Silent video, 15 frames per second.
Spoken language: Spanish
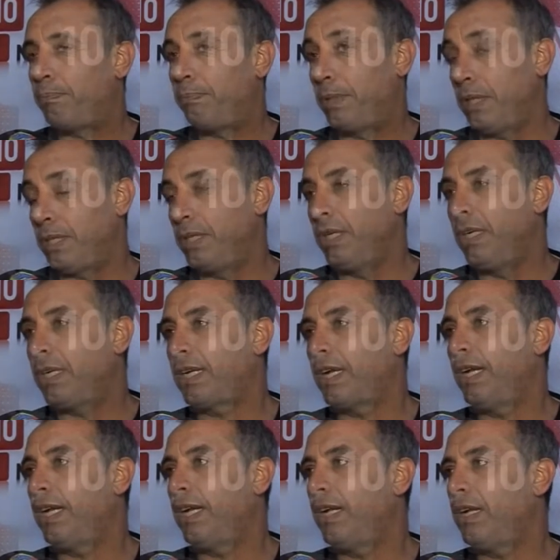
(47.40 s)
decirle
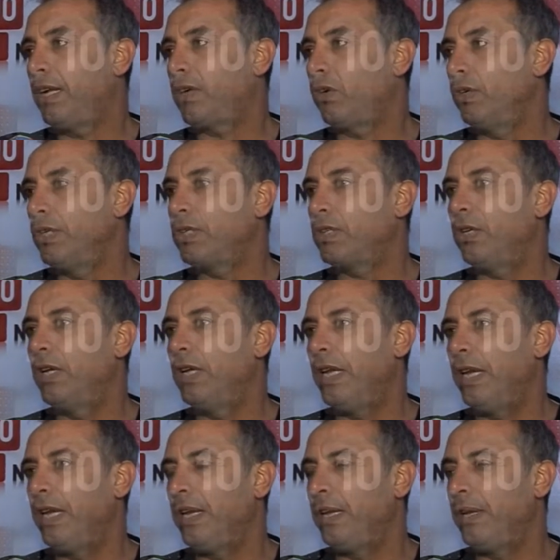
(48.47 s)
que con eso
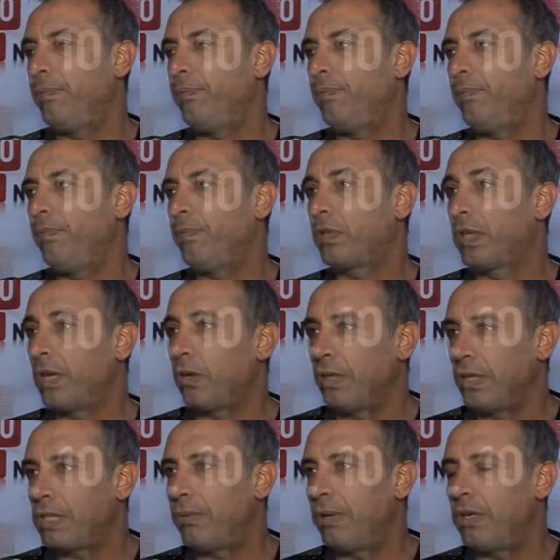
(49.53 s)
le,
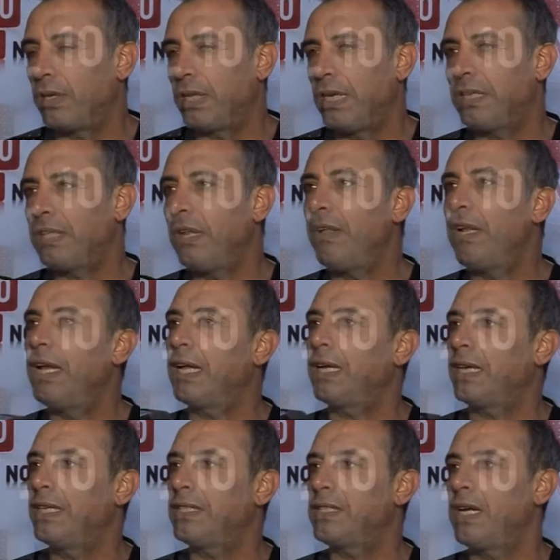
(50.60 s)
con ese valor de la entrada le
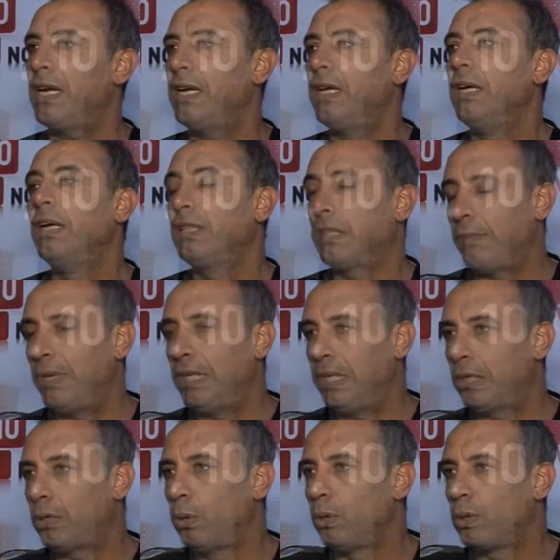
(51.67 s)
alcanza, también le
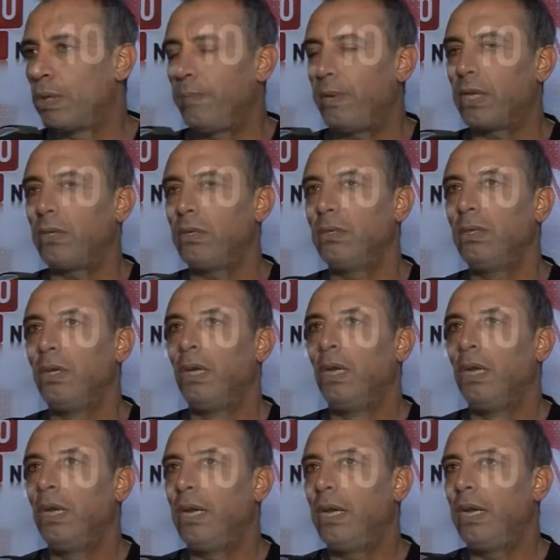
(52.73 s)
incluye, perdón,
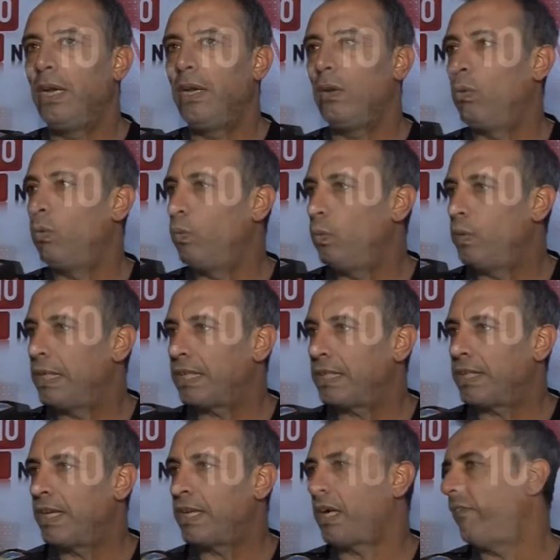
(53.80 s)
eh, una
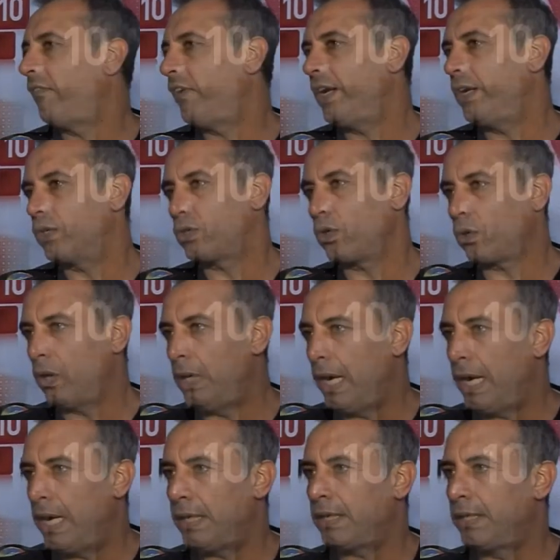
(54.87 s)
taza de café o
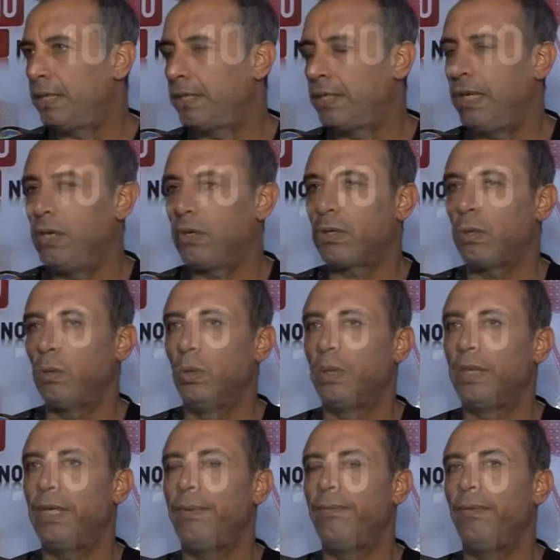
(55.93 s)
chocolate, té, lo que
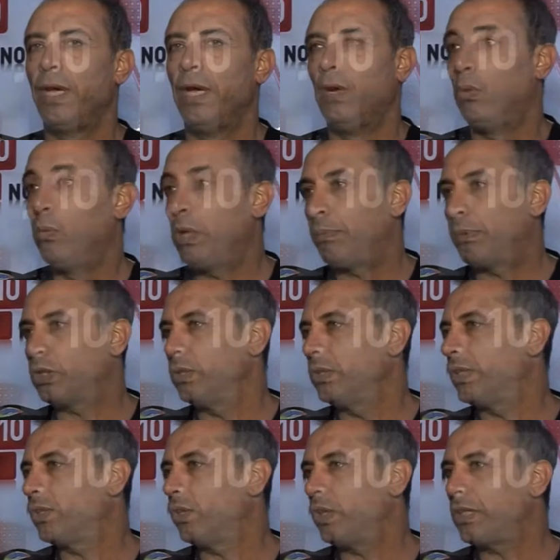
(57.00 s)
guste, una porción
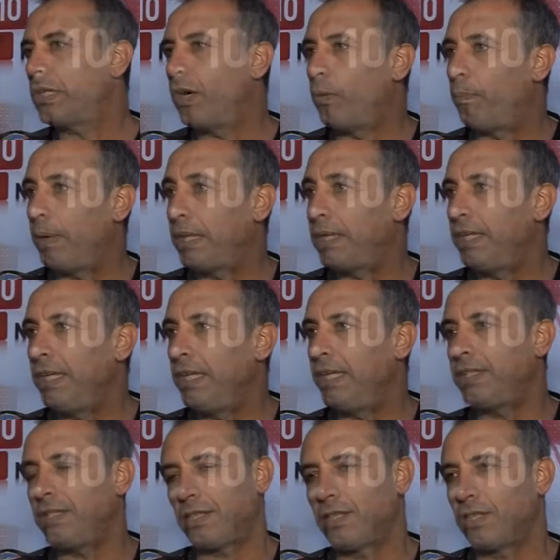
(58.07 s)
de torta o
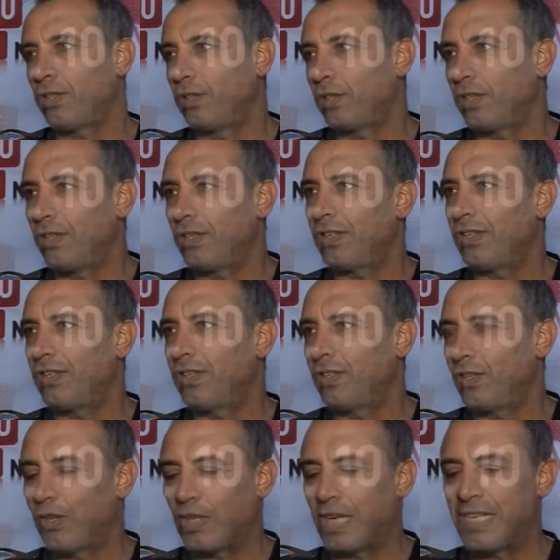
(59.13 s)
pasteles, que son todo,
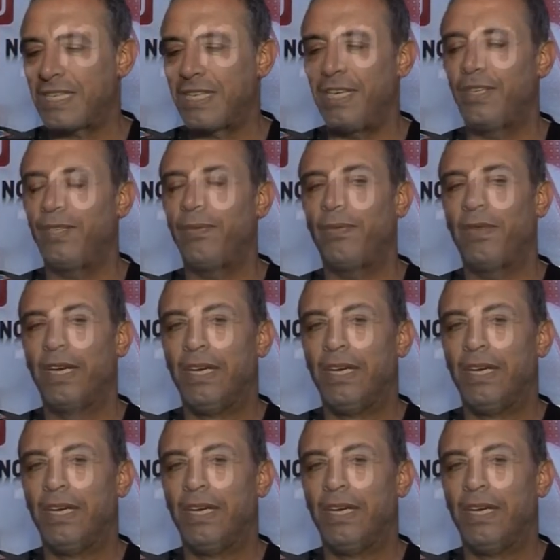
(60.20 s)
todo casero,